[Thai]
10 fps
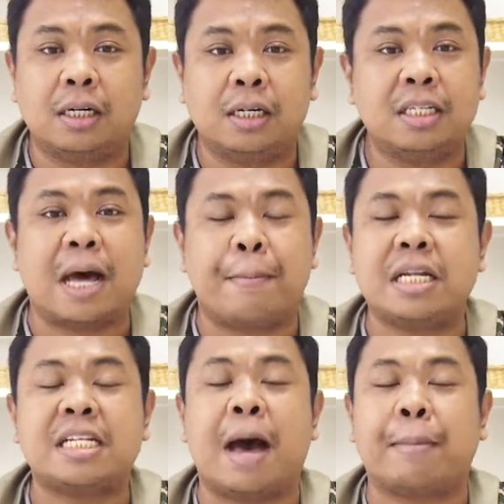หรือ
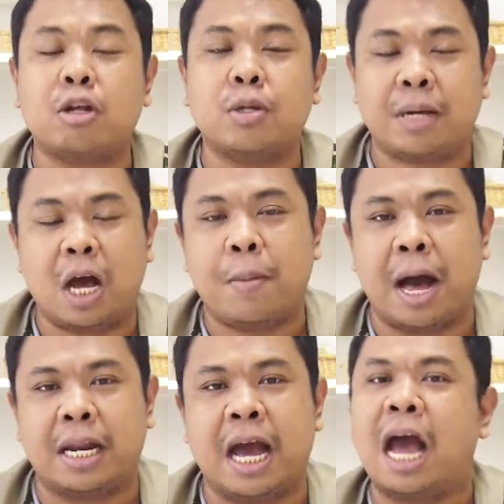3,399 บา
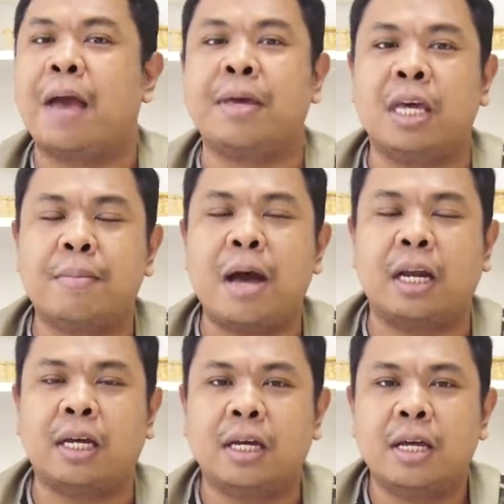ทเนี่ยหายไปเยอะมาก
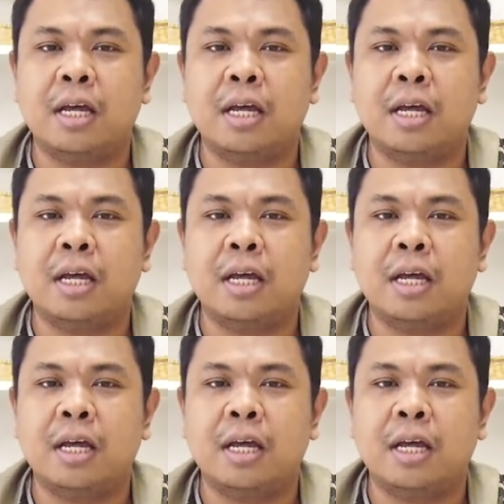เลย